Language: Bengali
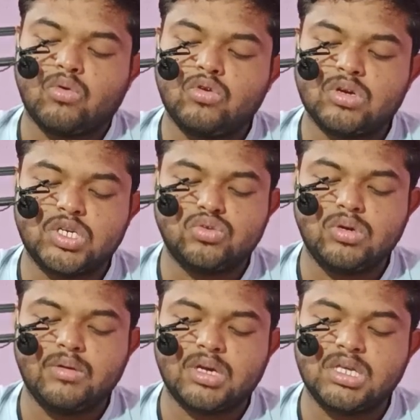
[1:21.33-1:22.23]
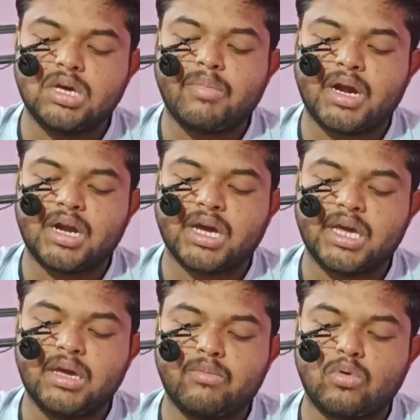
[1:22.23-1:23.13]
কোনো কিছুই গীতা
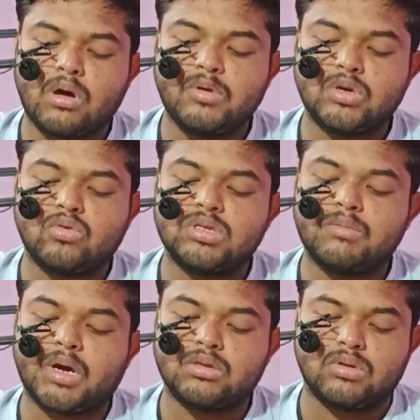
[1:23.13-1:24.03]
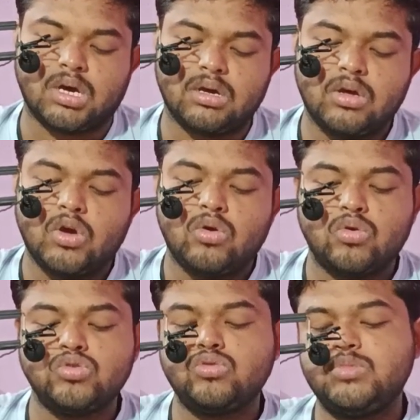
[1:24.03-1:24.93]
পাণ্ডাকে প্রভাবিত করতে পারত না
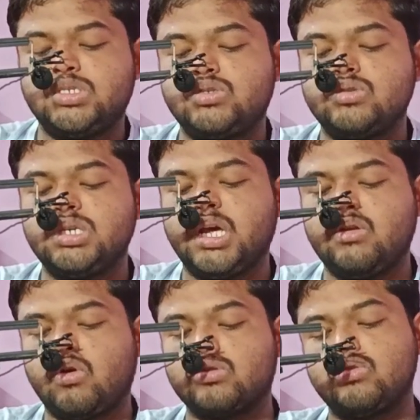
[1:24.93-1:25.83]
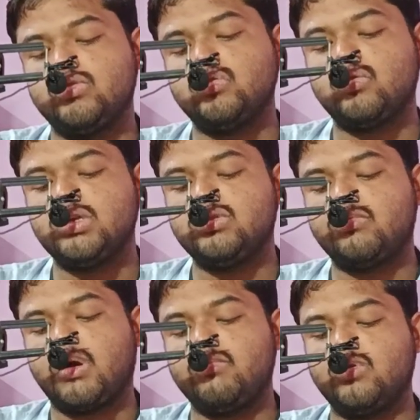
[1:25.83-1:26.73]
অর্জুন মিশ্র ছিলেন অত্যন্ত দরিদ্র
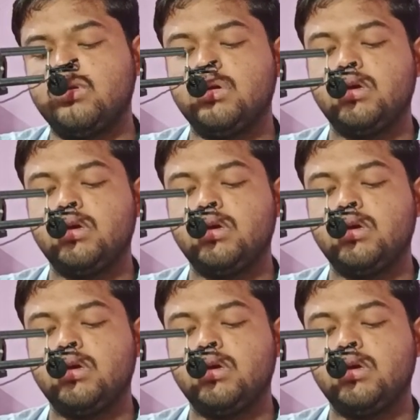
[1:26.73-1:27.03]
ব্রাহ্মণ